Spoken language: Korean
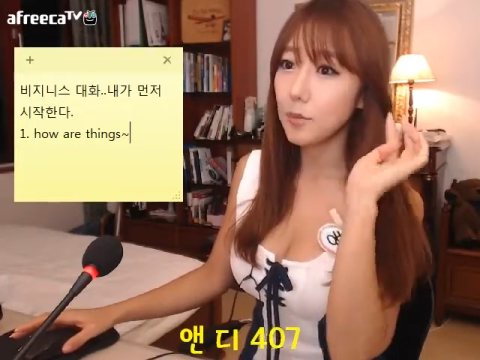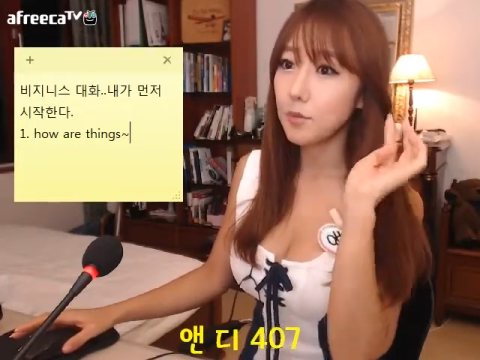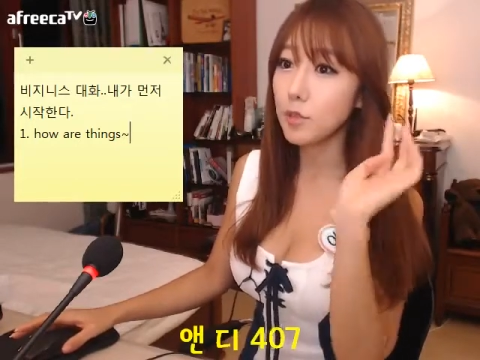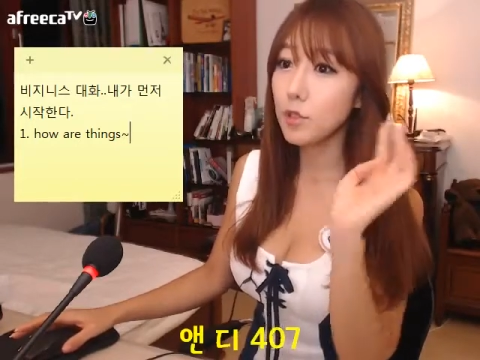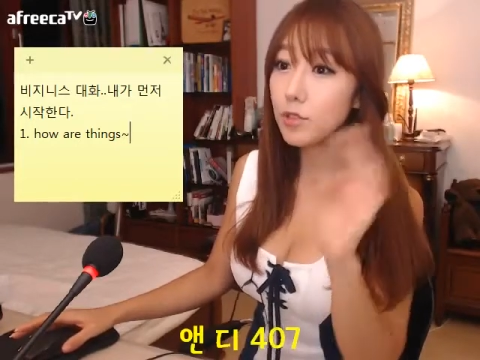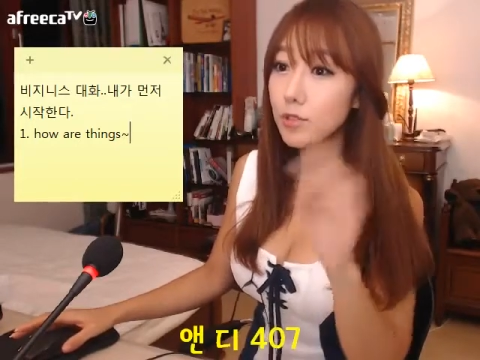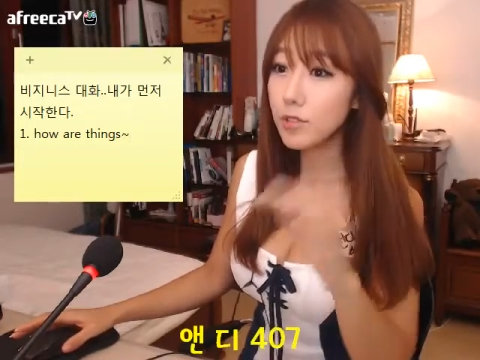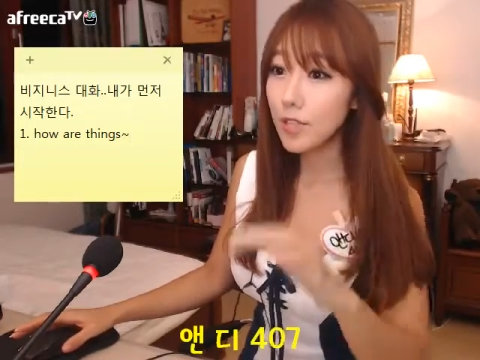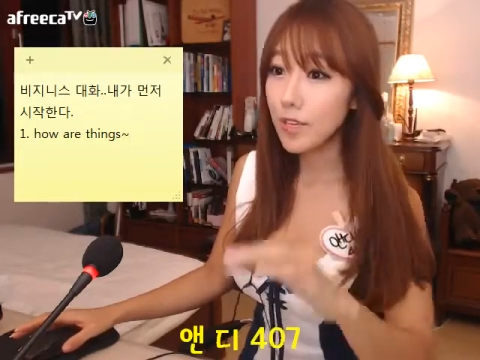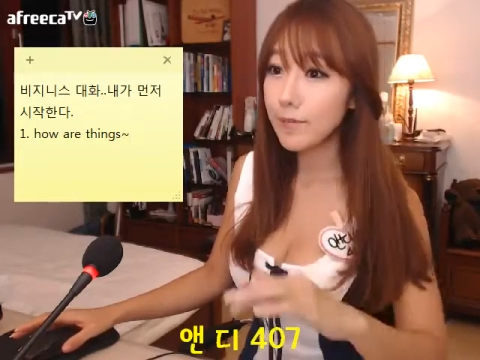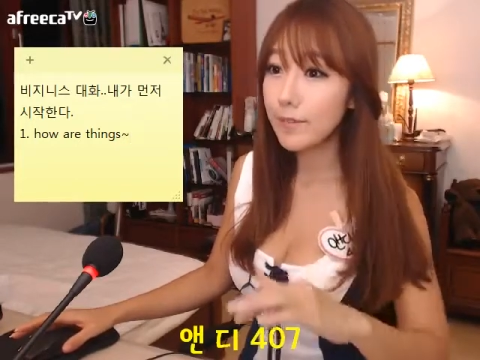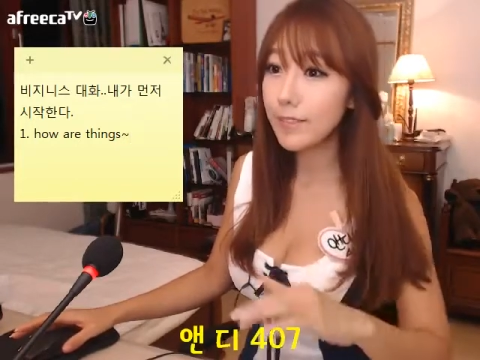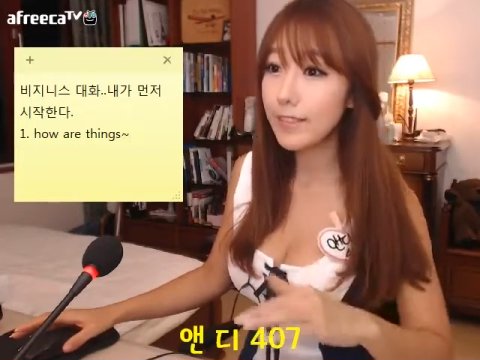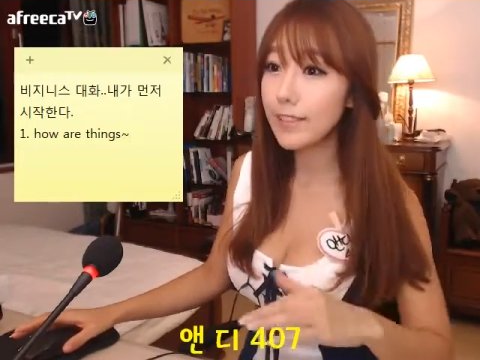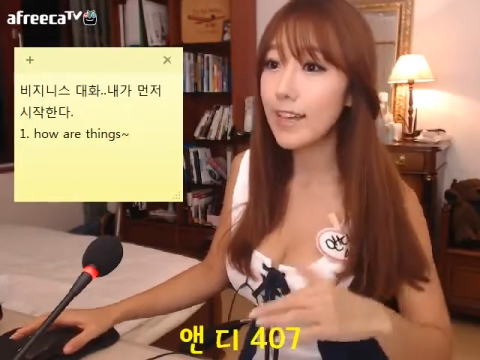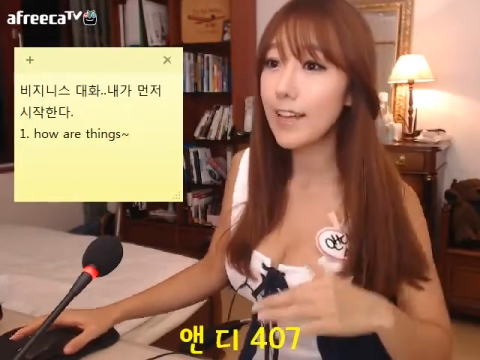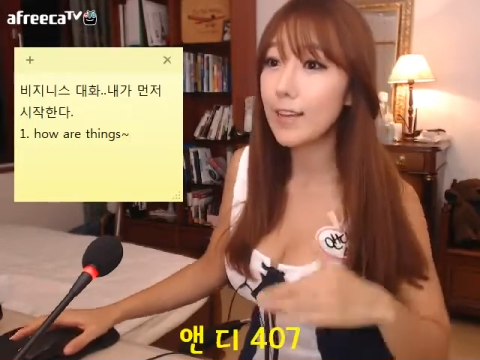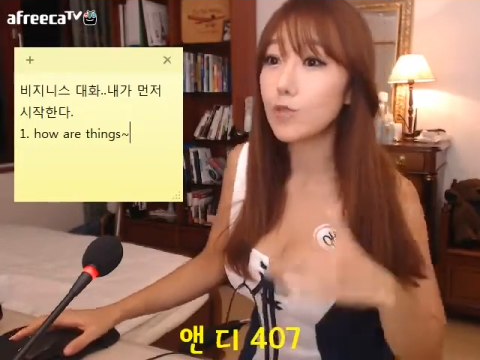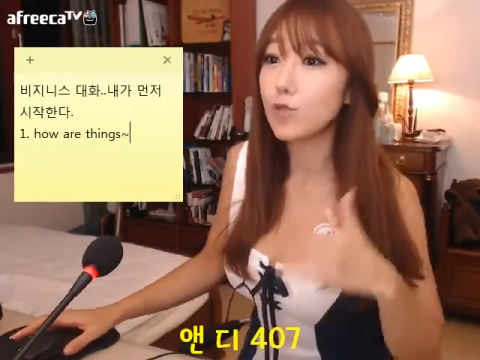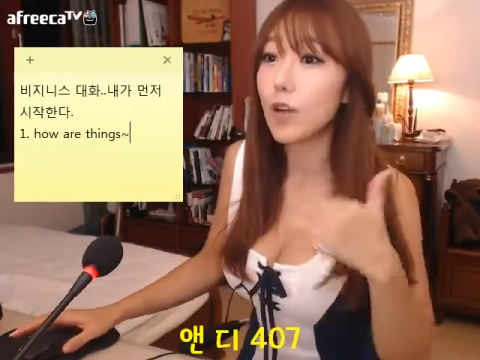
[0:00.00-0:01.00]
미국
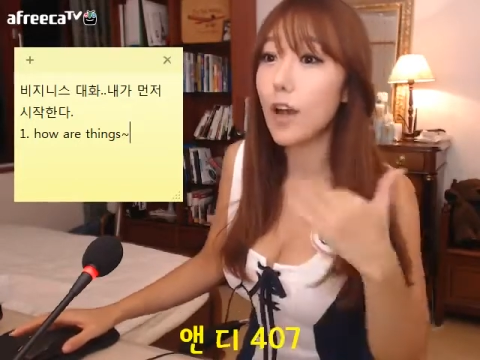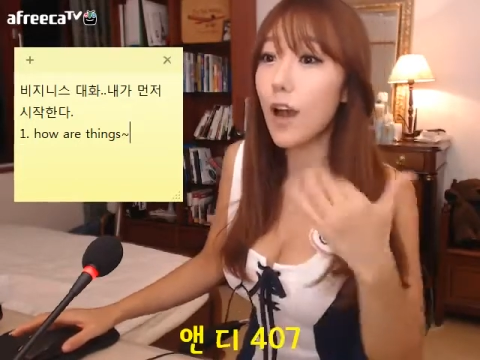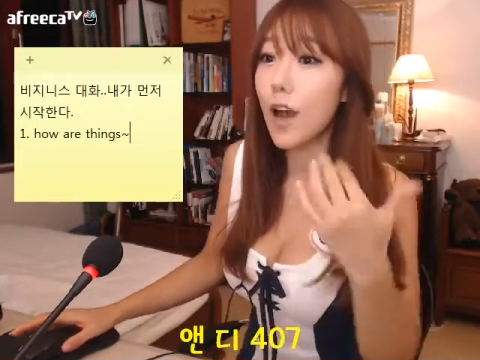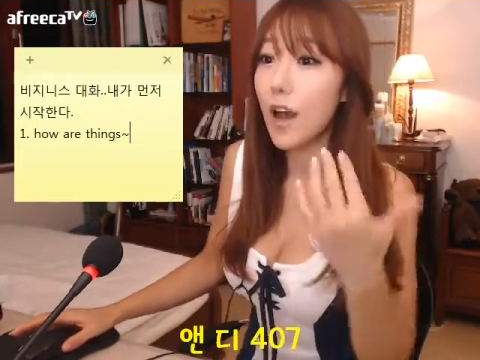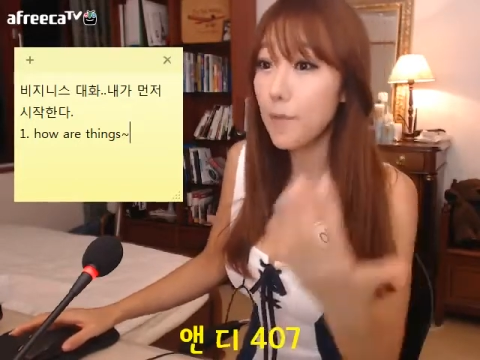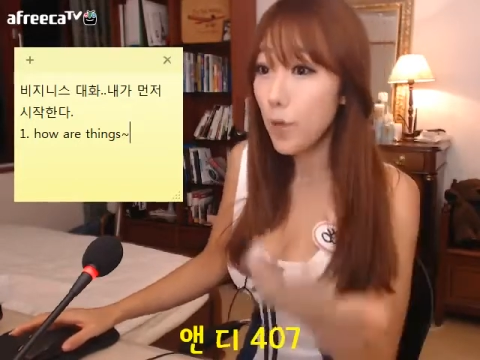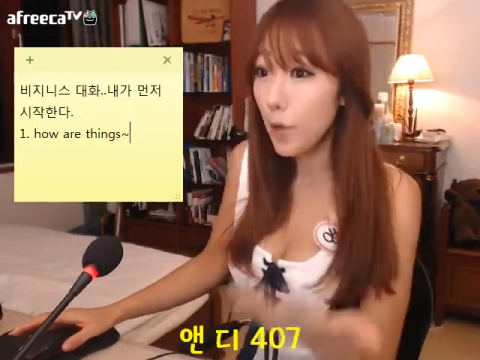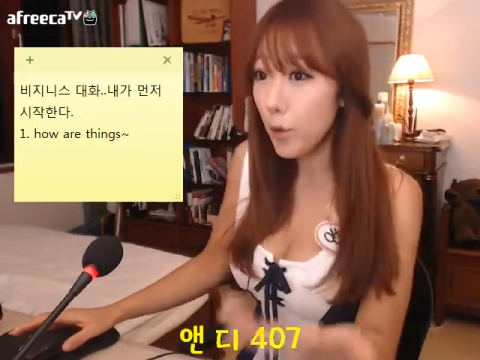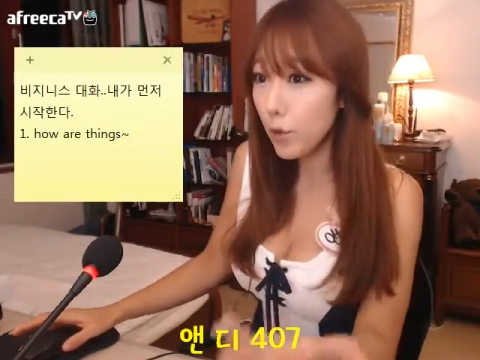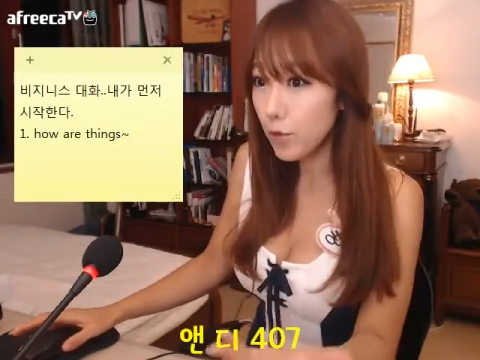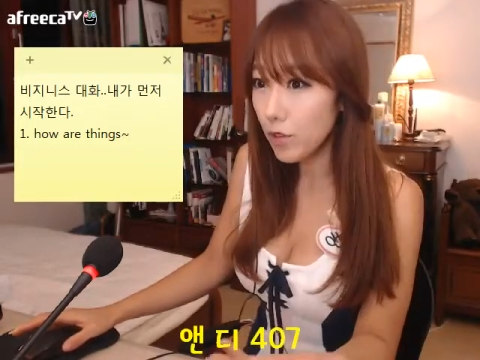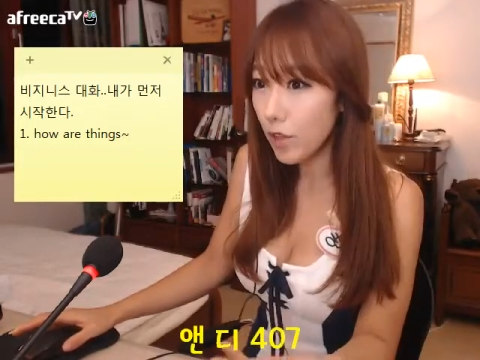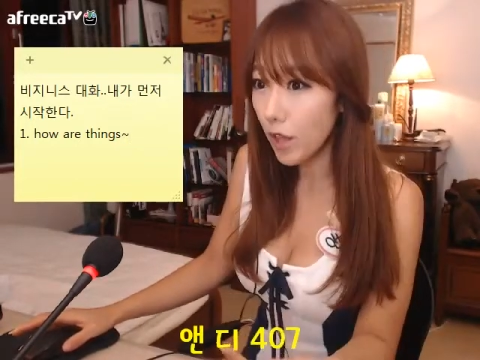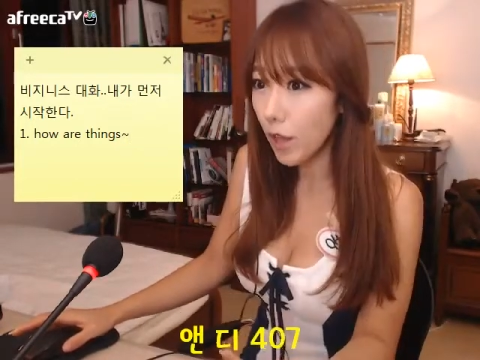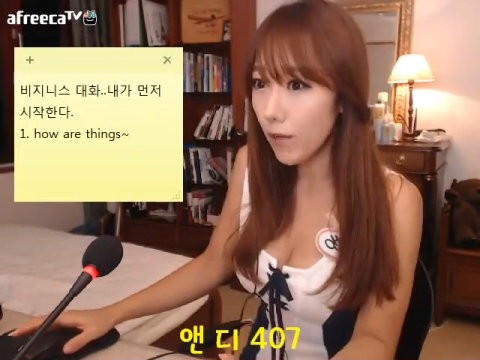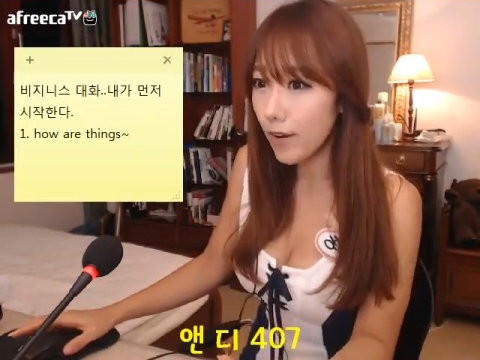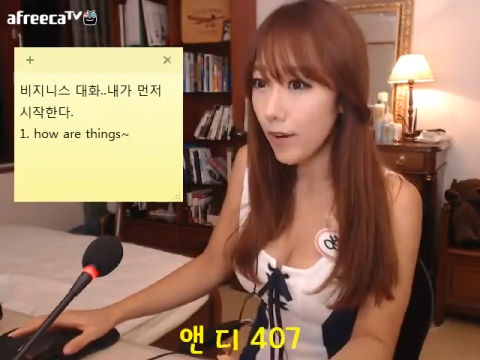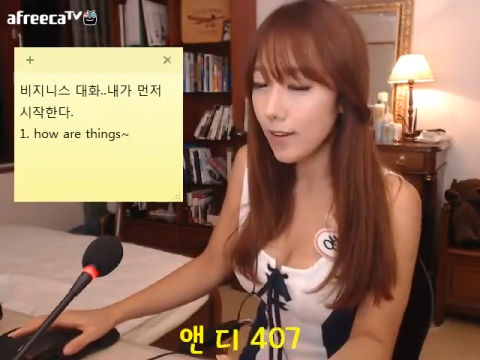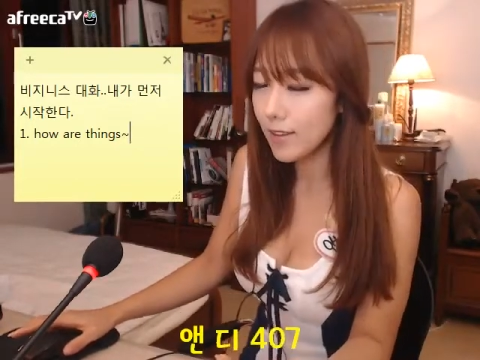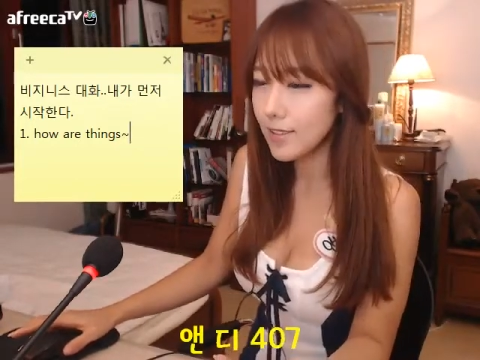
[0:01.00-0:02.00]
사람들은 아주 가벼운
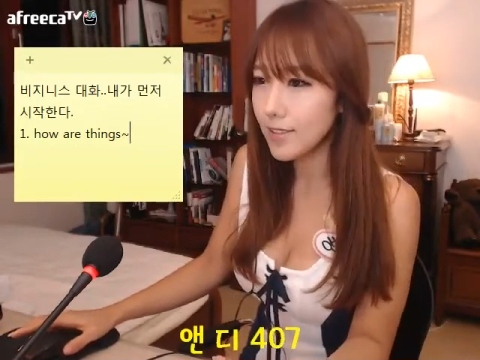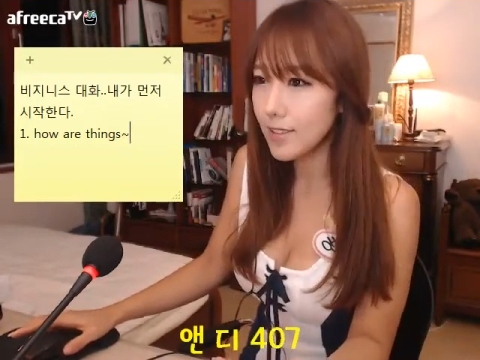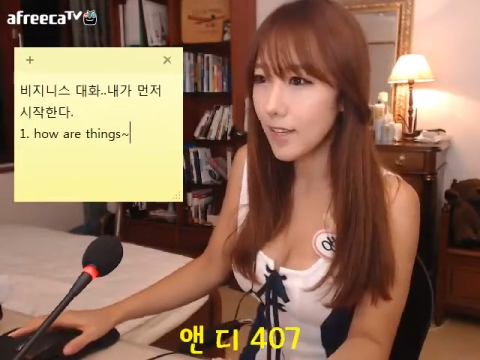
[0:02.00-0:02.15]
대화를